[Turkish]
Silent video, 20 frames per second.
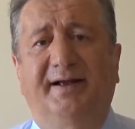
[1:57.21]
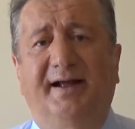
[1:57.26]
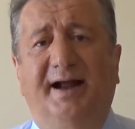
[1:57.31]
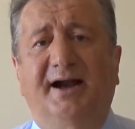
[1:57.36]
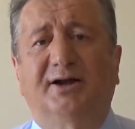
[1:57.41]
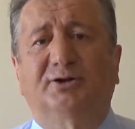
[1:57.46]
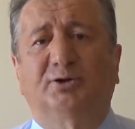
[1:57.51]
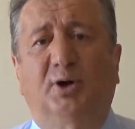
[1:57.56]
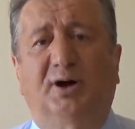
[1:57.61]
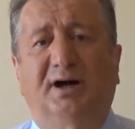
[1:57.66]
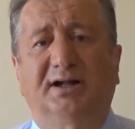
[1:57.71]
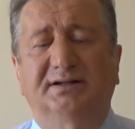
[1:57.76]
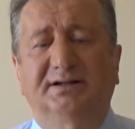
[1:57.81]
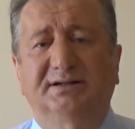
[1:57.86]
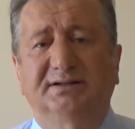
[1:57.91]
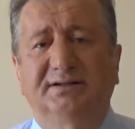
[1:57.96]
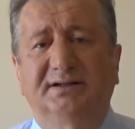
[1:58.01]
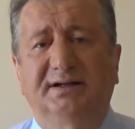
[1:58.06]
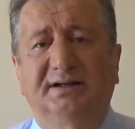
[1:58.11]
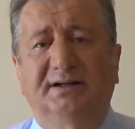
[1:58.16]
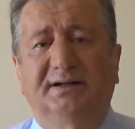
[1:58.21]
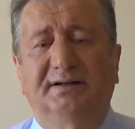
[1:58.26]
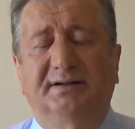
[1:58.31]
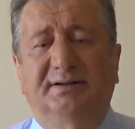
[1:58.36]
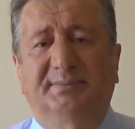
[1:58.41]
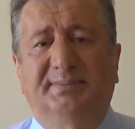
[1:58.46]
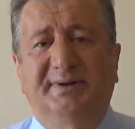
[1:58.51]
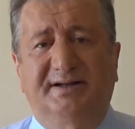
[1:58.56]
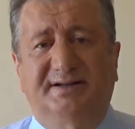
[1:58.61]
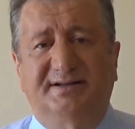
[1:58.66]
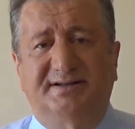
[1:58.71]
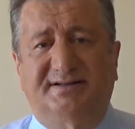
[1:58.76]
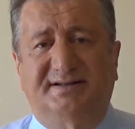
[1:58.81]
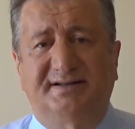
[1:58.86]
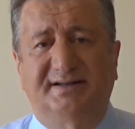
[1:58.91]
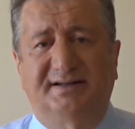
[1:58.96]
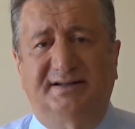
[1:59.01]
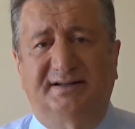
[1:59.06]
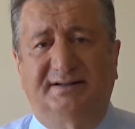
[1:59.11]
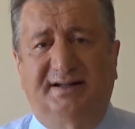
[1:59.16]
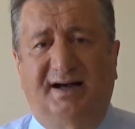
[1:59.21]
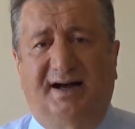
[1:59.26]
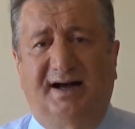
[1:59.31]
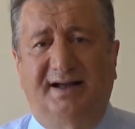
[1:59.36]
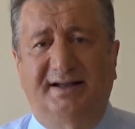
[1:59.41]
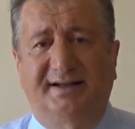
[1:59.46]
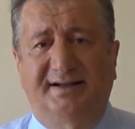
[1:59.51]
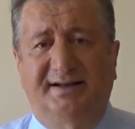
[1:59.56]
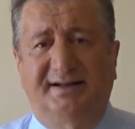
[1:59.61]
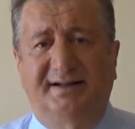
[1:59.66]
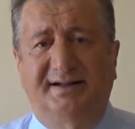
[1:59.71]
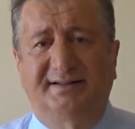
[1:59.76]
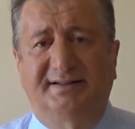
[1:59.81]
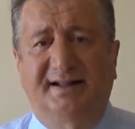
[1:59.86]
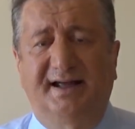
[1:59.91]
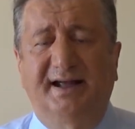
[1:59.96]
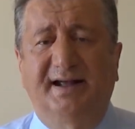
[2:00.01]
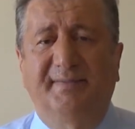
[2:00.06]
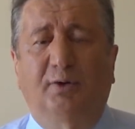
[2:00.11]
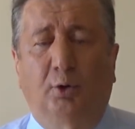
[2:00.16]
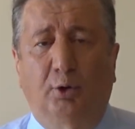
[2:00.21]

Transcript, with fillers: Erdoğan'ın e, bilgisi dahilinde